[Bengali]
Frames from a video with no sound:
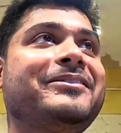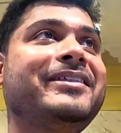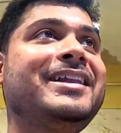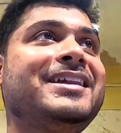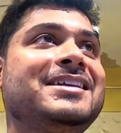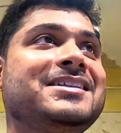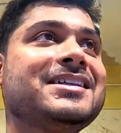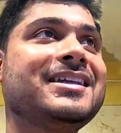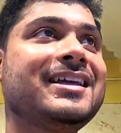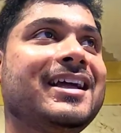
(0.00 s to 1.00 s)
ওয়েল
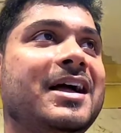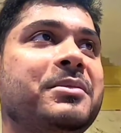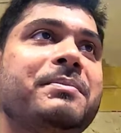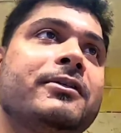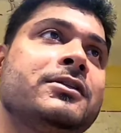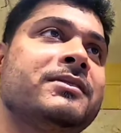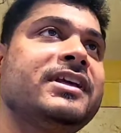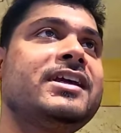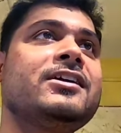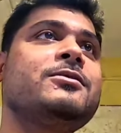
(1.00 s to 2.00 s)
আমরা প্রথম
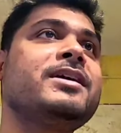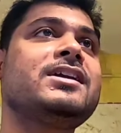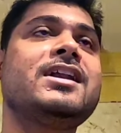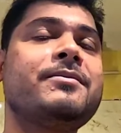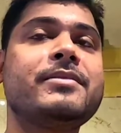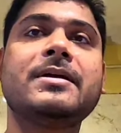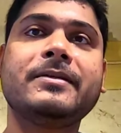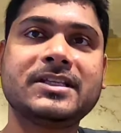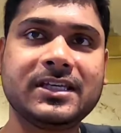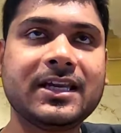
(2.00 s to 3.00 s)
থেকে এরকম একটা নাম
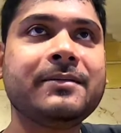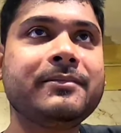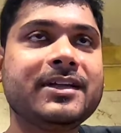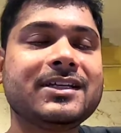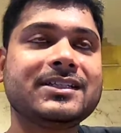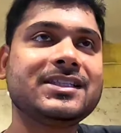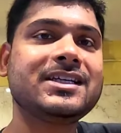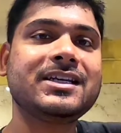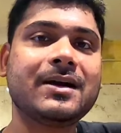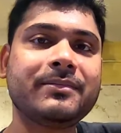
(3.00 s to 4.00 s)
ভেবেছিলাম যে
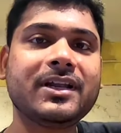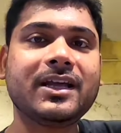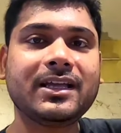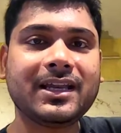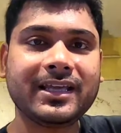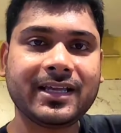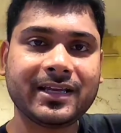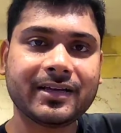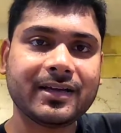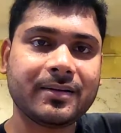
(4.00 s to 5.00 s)
এই নামটায় লাইক
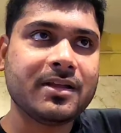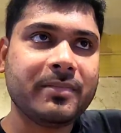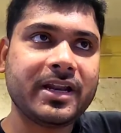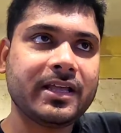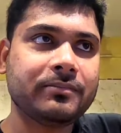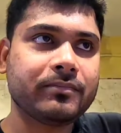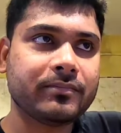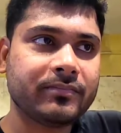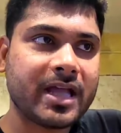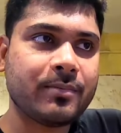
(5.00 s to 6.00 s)
মানে
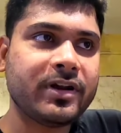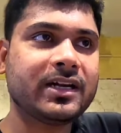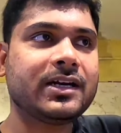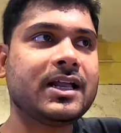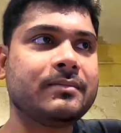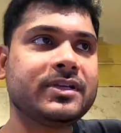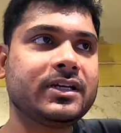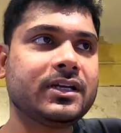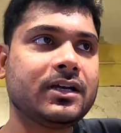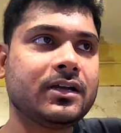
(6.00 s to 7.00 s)
এমন একটা নাম
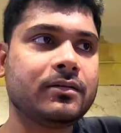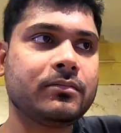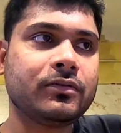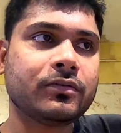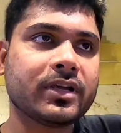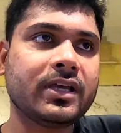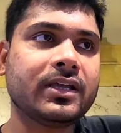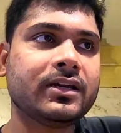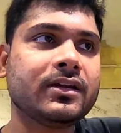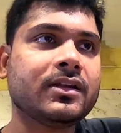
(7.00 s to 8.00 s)
যেটা
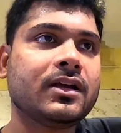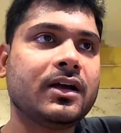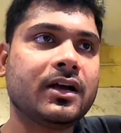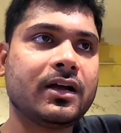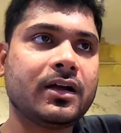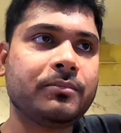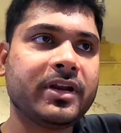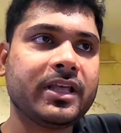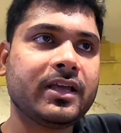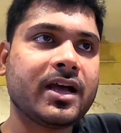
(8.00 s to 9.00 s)
লোকের
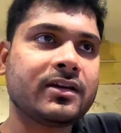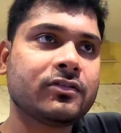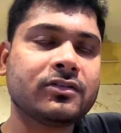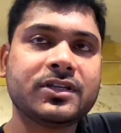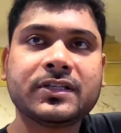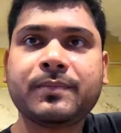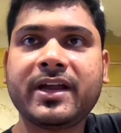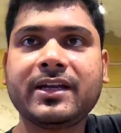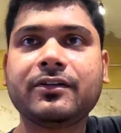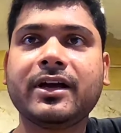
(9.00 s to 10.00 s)
মানে আনকনসিয়াস
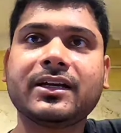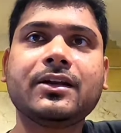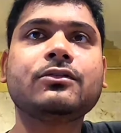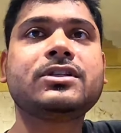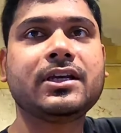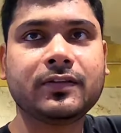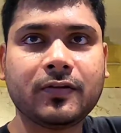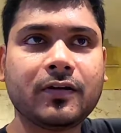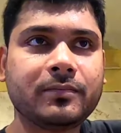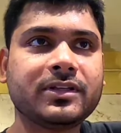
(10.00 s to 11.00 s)
মাইন্ডেও একটা
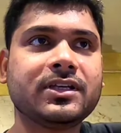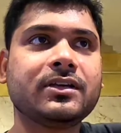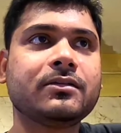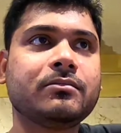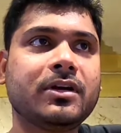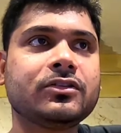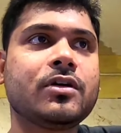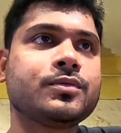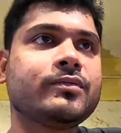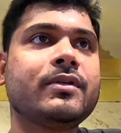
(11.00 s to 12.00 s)
উচ্চারিত হবে যে মানে
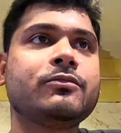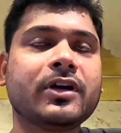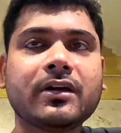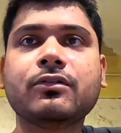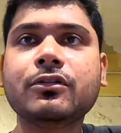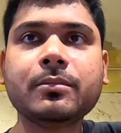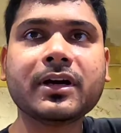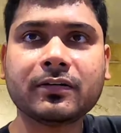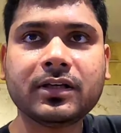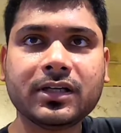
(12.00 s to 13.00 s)
সবসময় মুখে
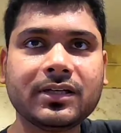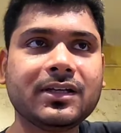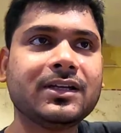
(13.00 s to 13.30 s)
ঘুরবে কথাটা